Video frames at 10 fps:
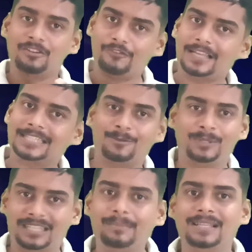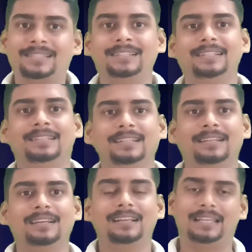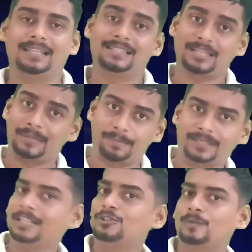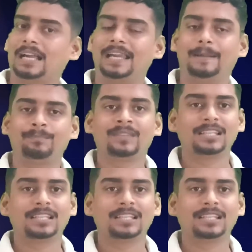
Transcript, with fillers: वैसे उनकी भी स्थिति थी लेकिन समय बदल चुका है